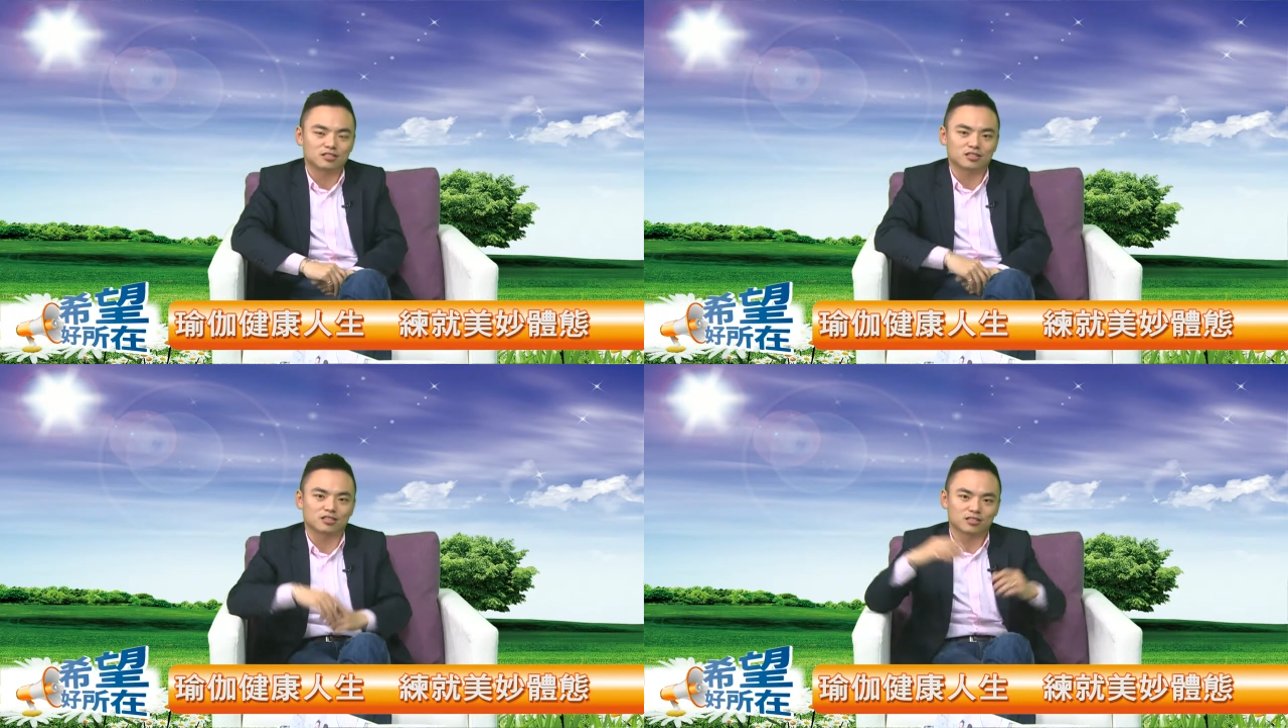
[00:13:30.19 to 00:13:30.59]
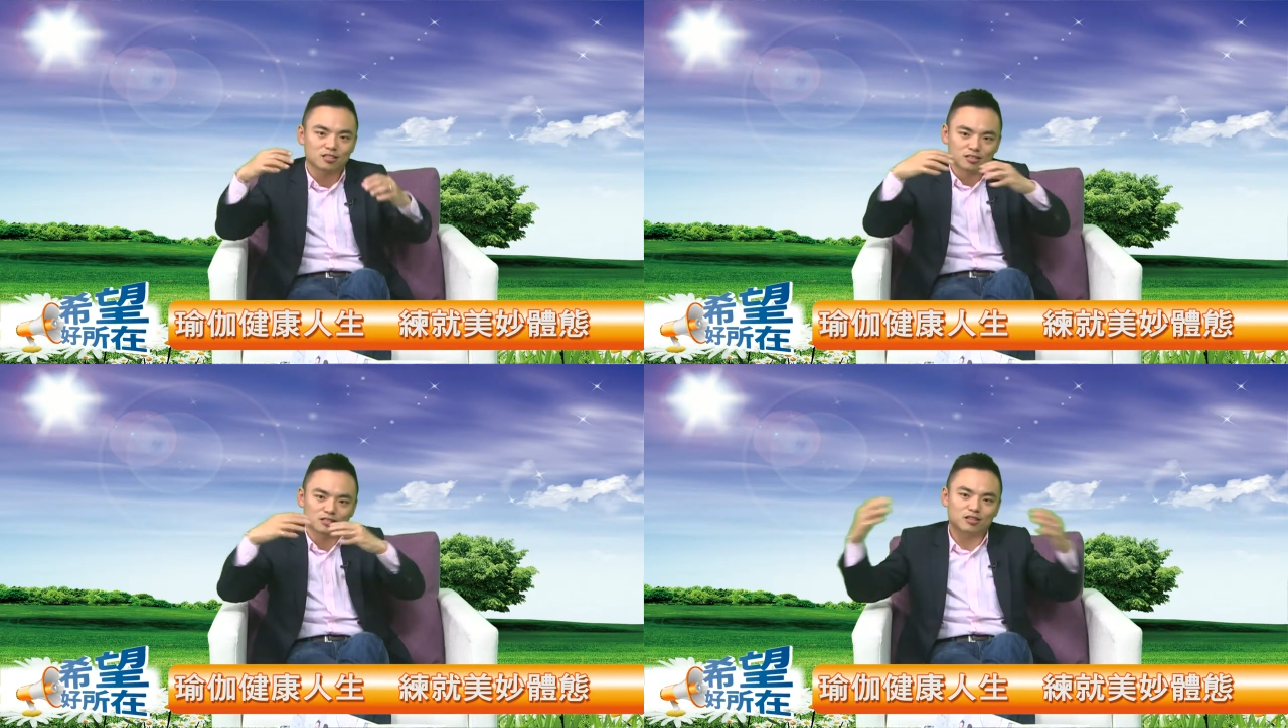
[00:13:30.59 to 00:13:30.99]
这个
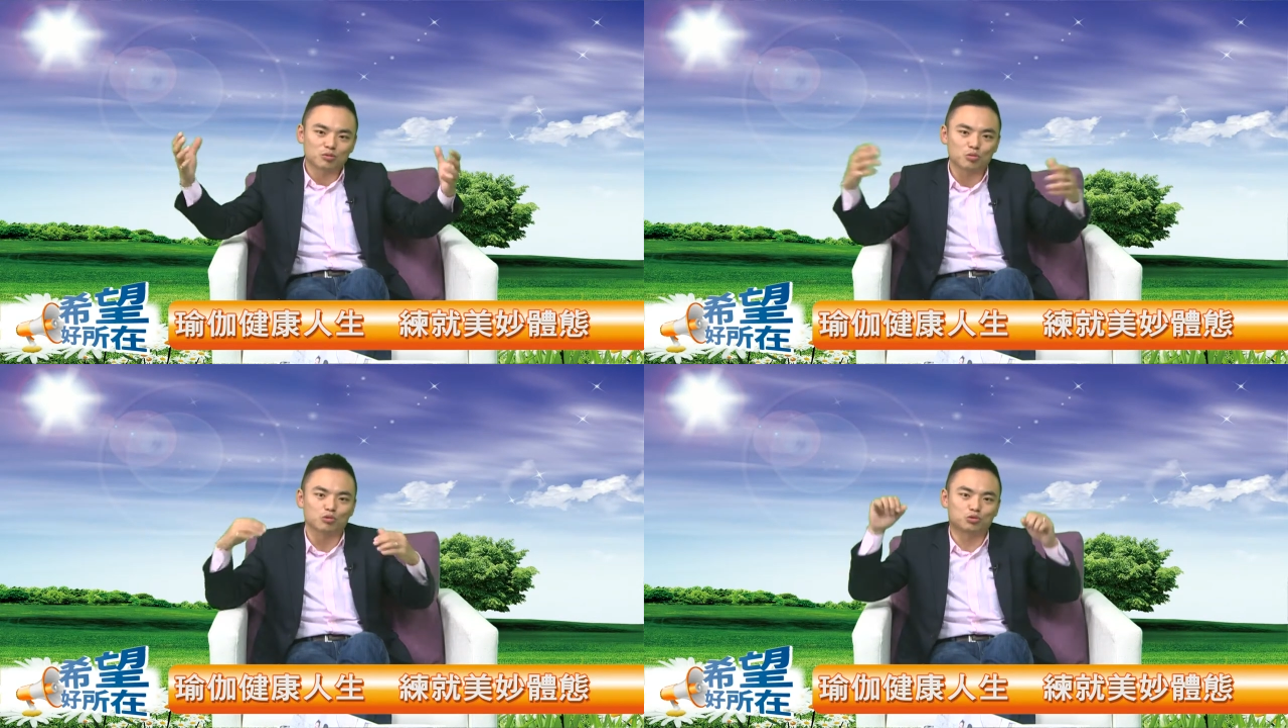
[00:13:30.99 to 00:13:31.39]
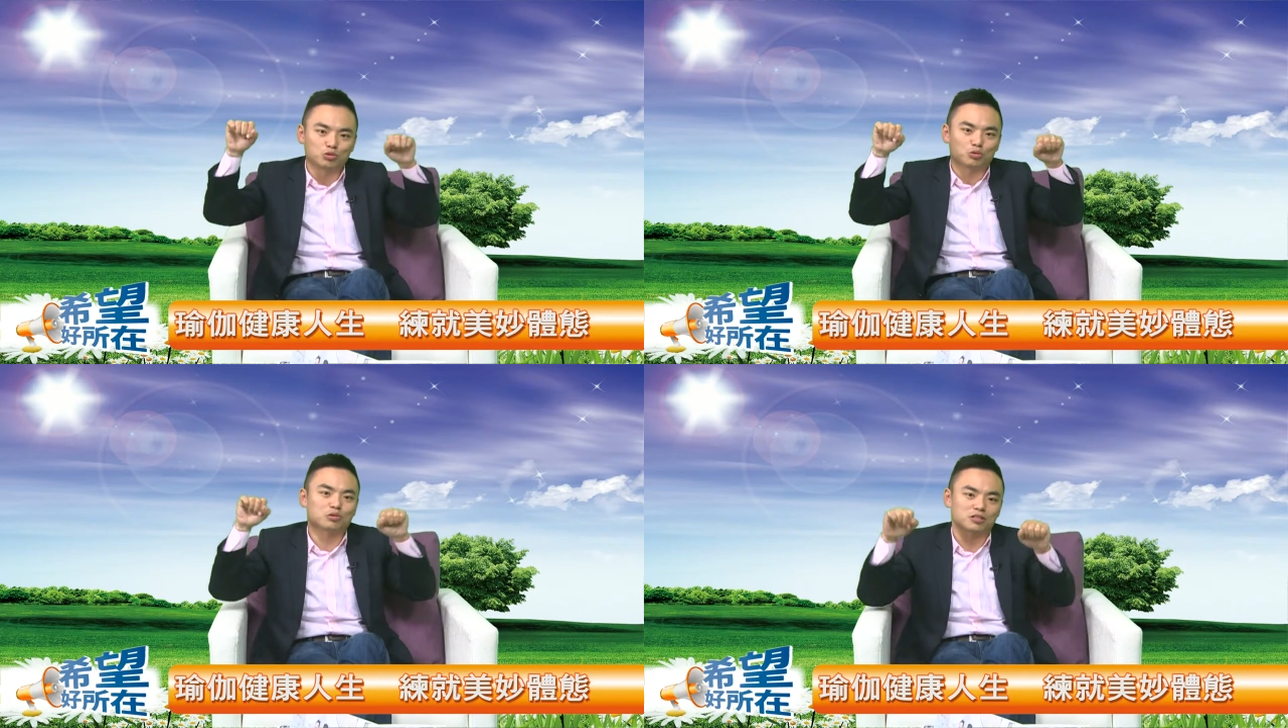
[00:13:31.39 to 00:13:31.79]
这个这个握
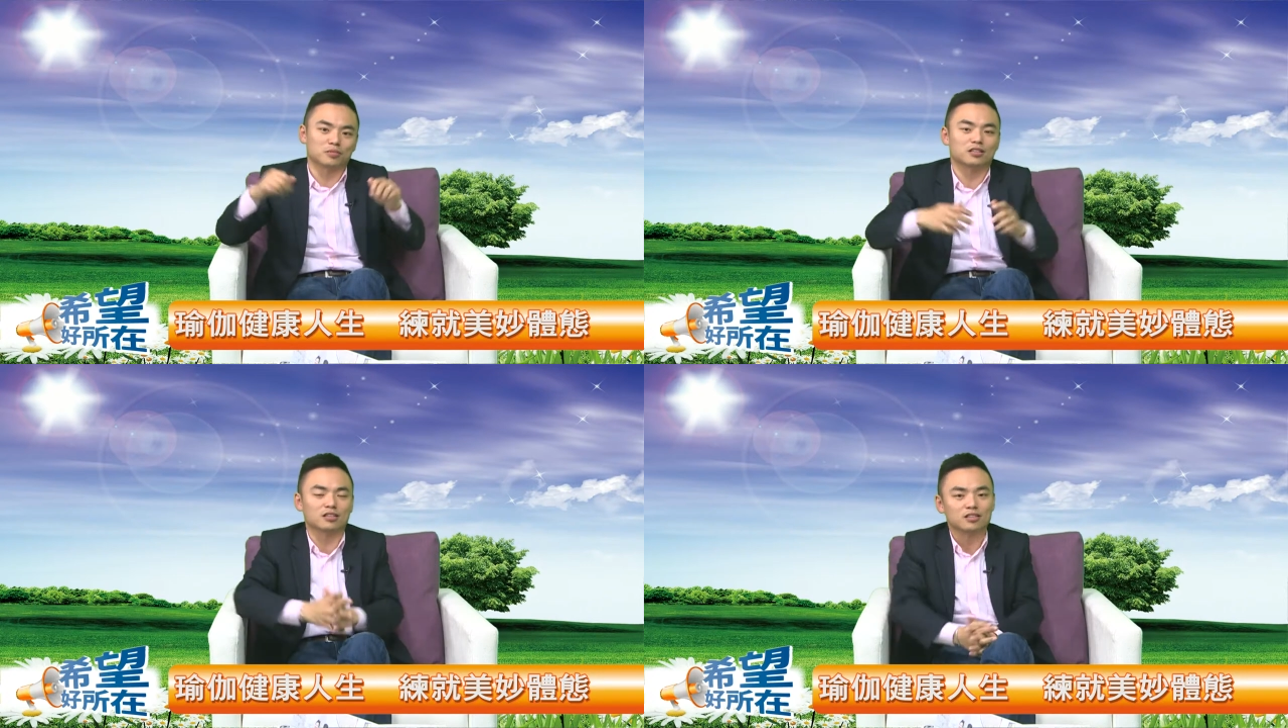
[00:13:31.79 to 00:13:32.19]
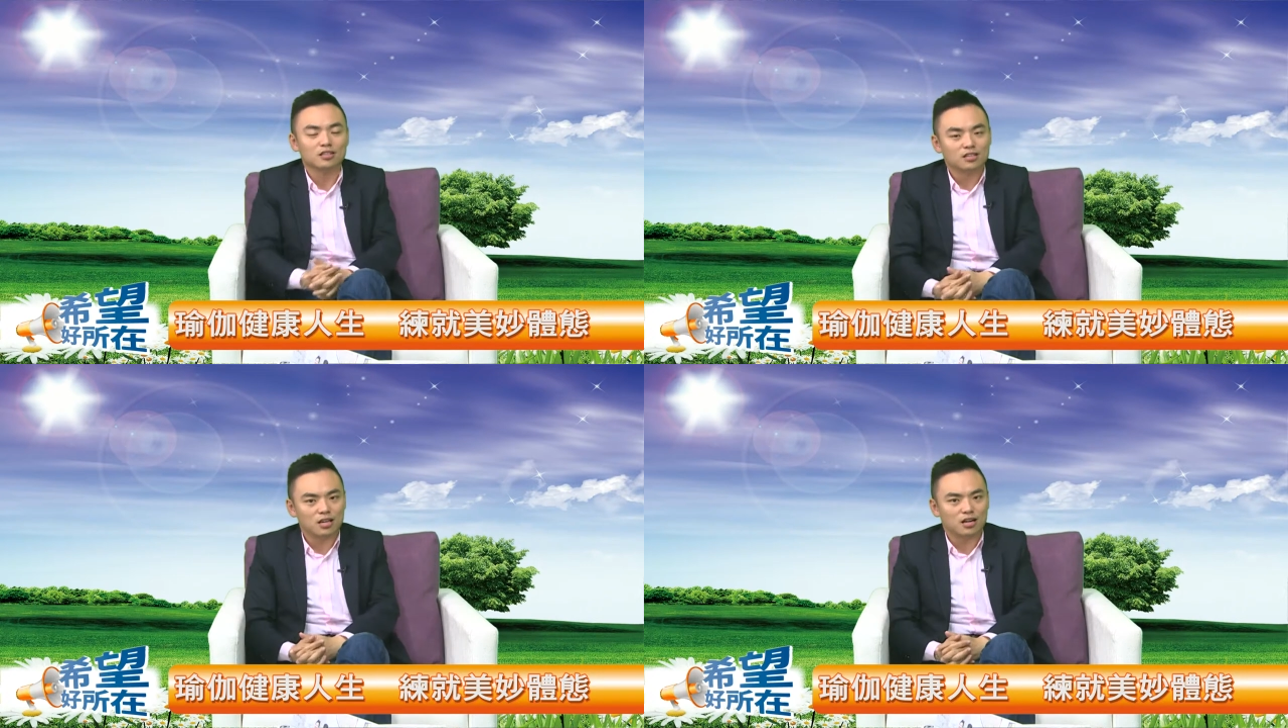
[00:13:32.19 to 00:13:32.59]
举或什么的，
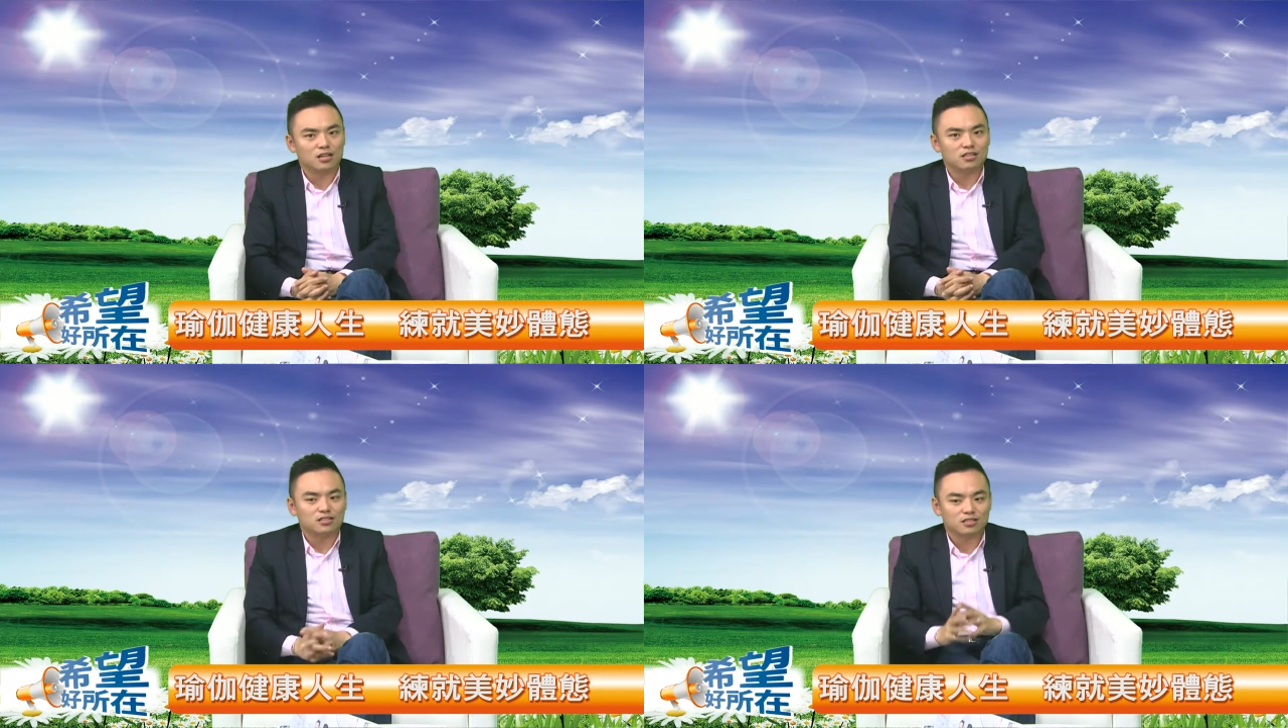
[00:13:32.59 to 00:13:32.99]
那